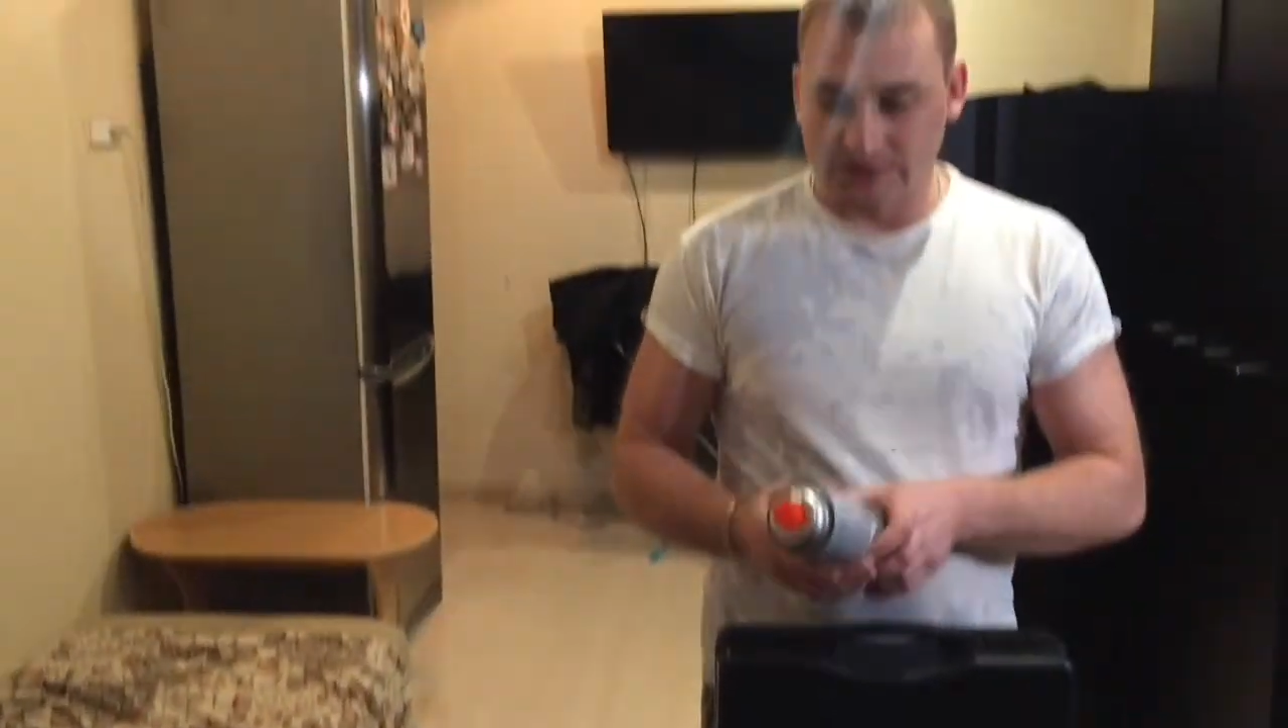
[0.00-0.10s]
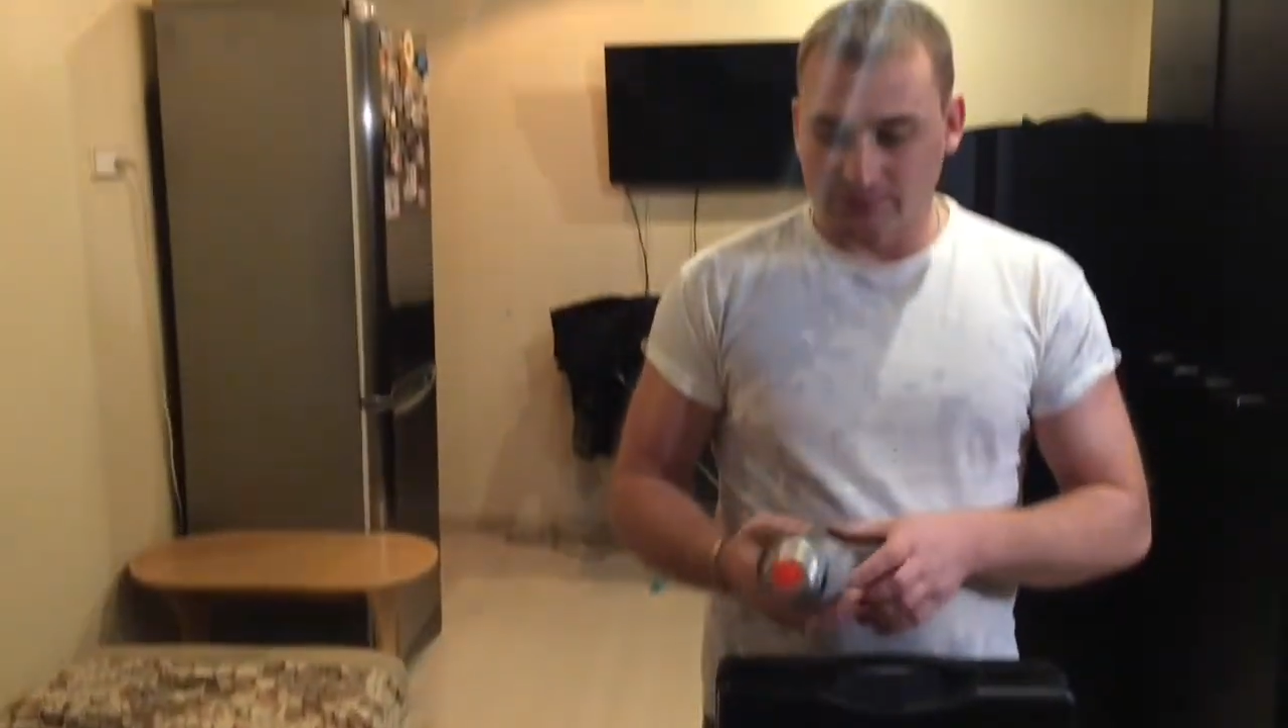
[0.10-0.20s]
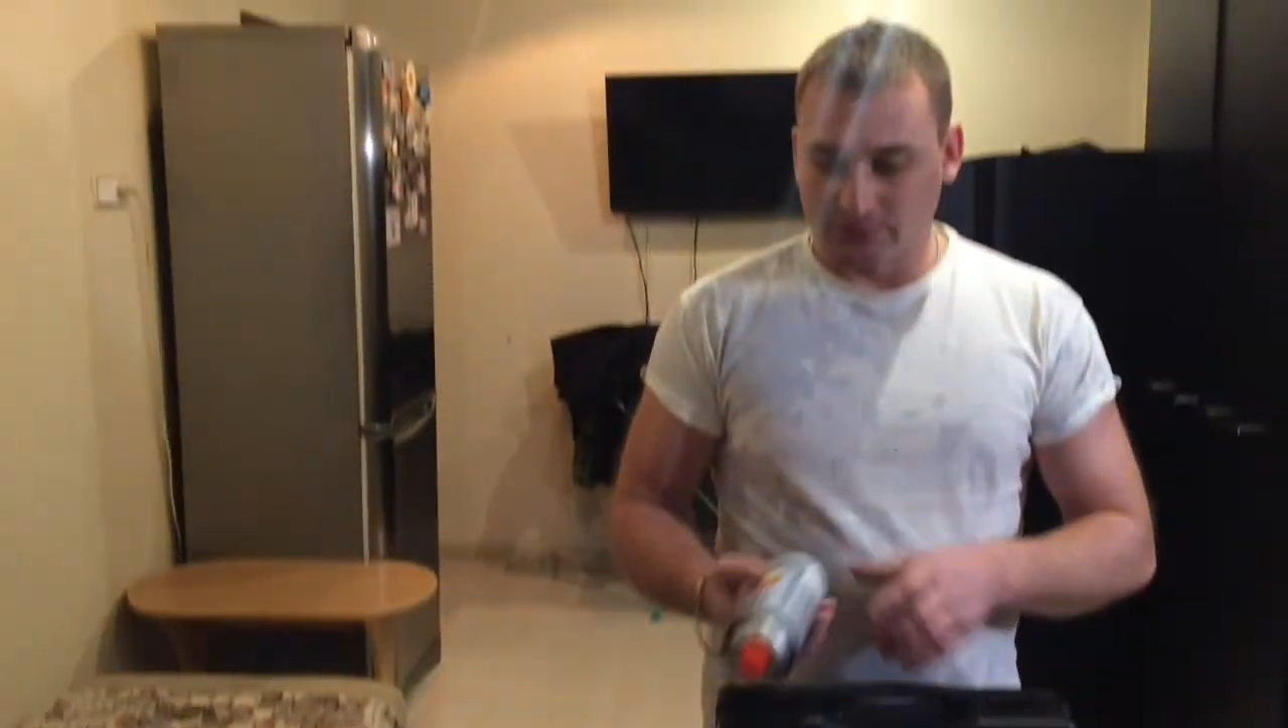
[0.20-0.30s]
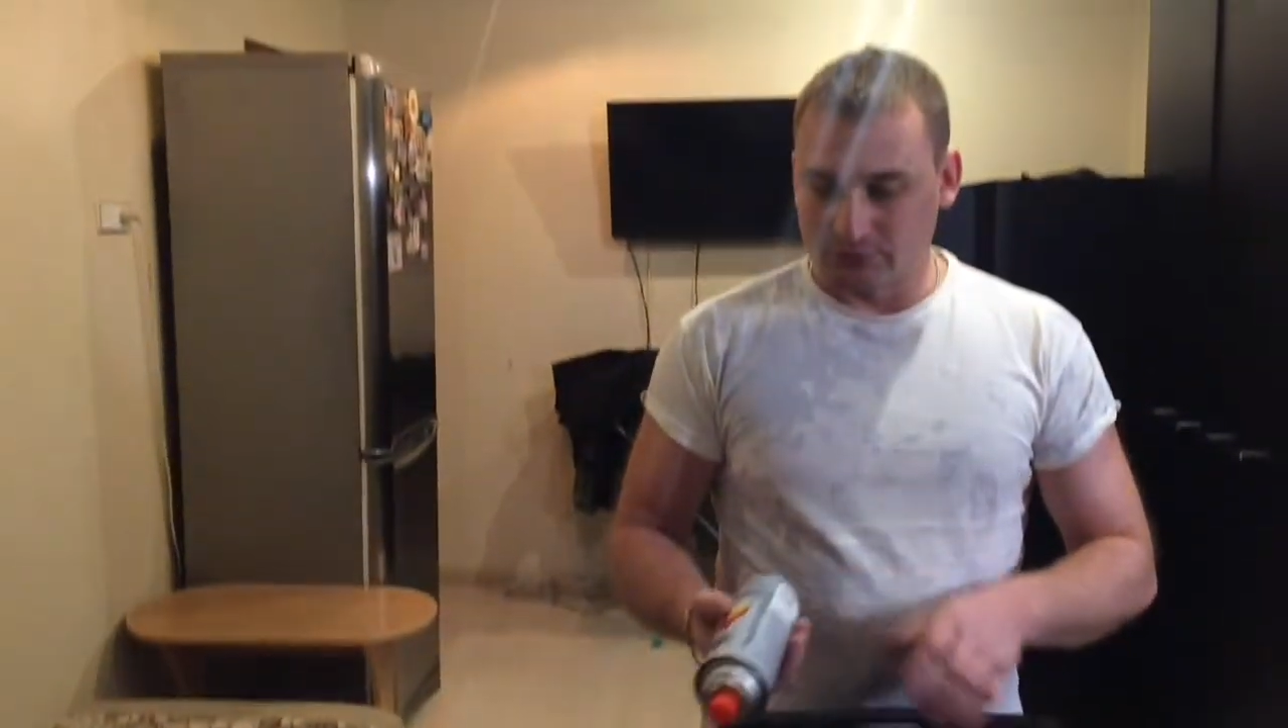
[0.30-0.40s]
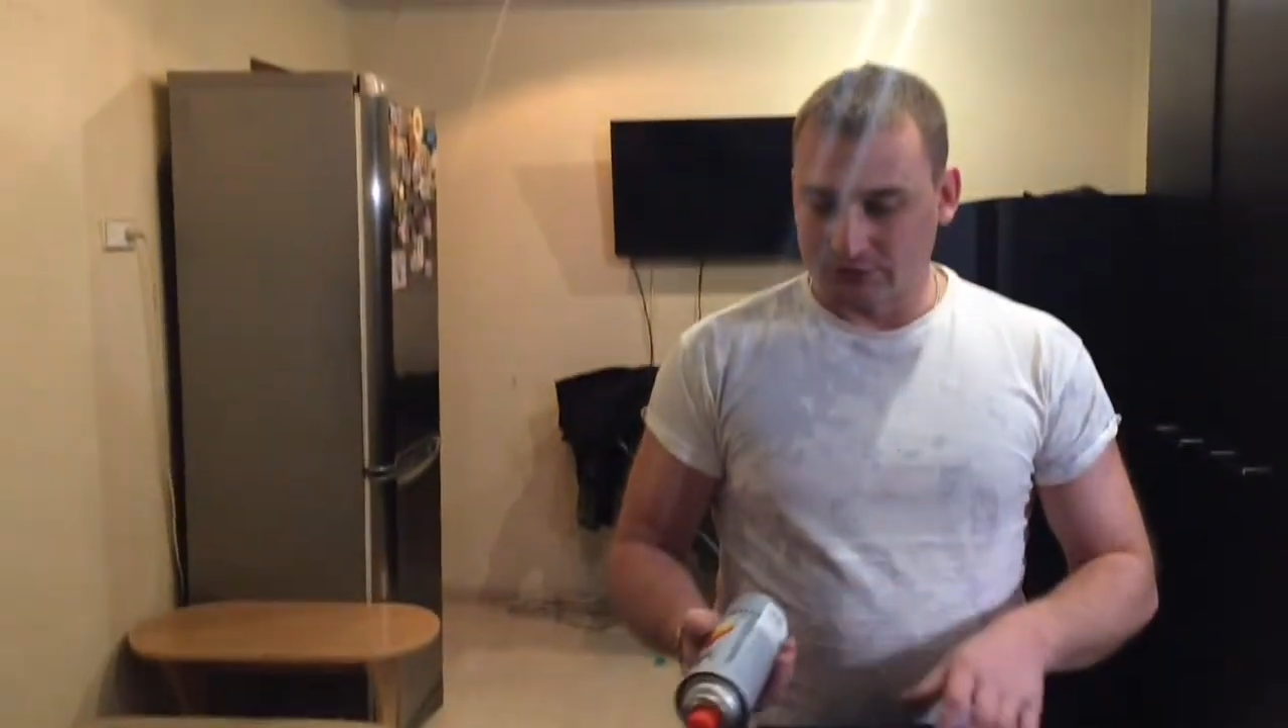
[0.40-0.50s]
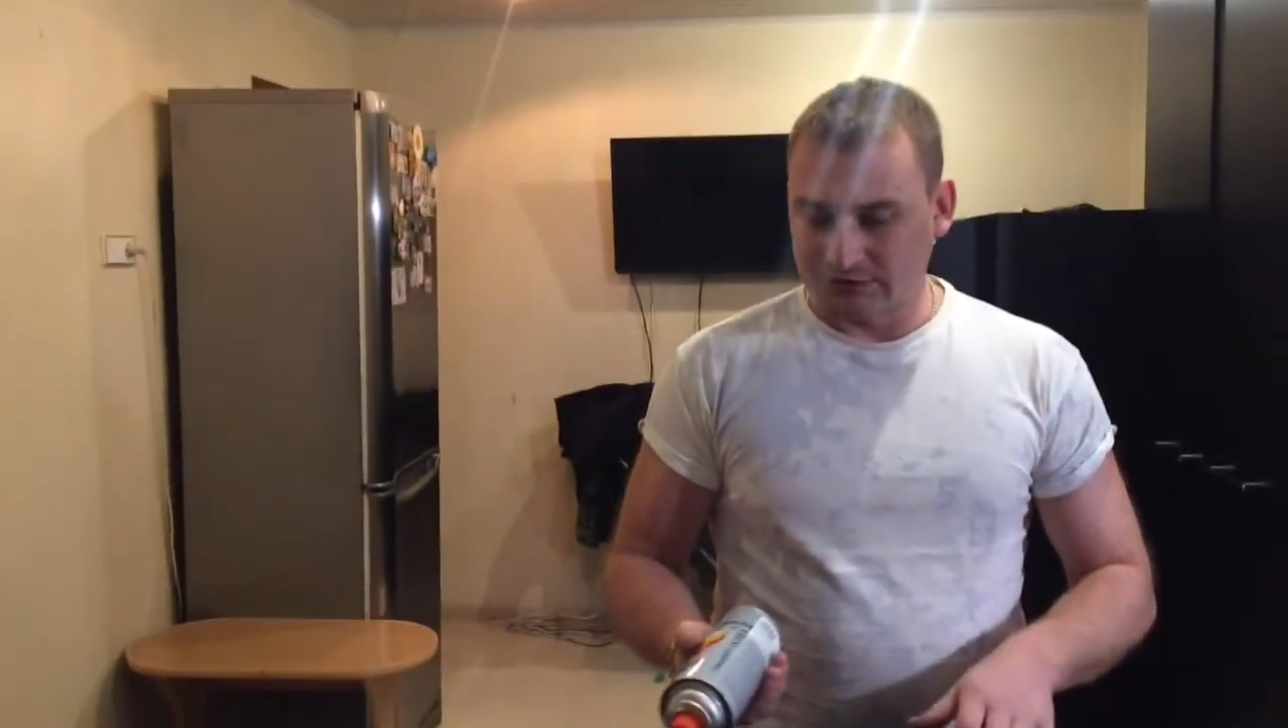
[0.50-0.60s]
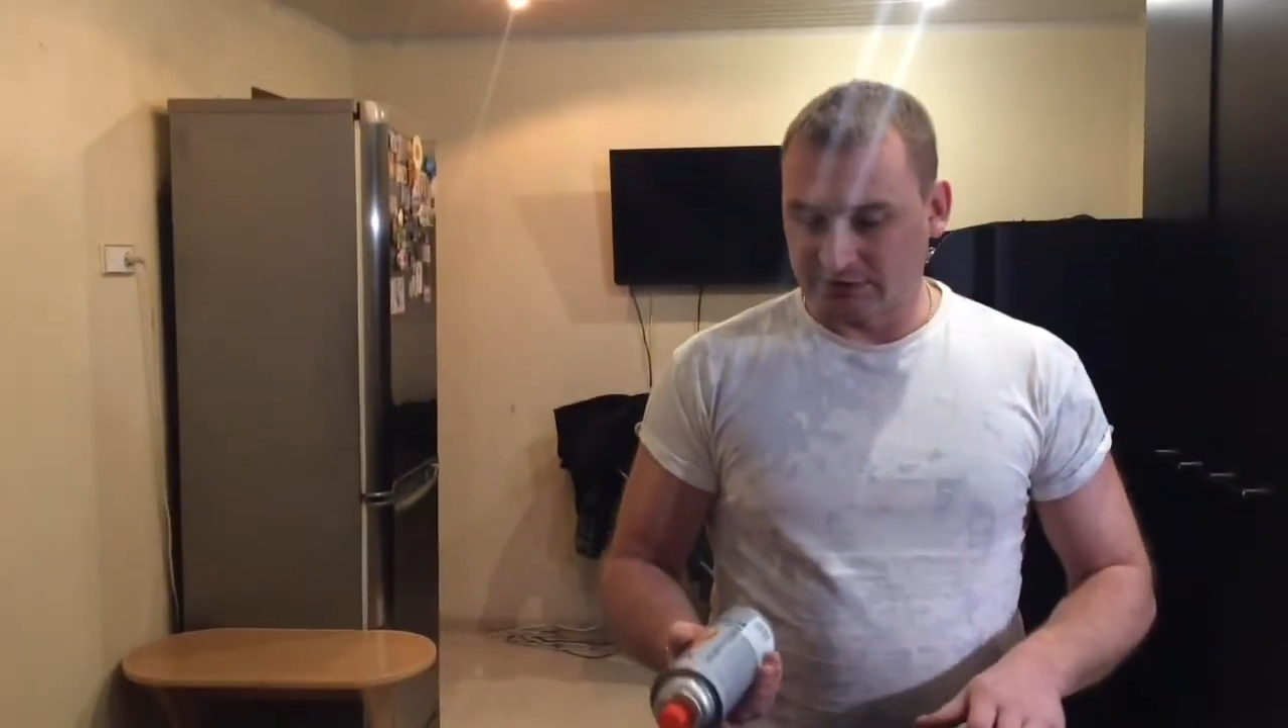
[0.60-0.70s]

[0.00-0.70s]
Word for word: эти баллончики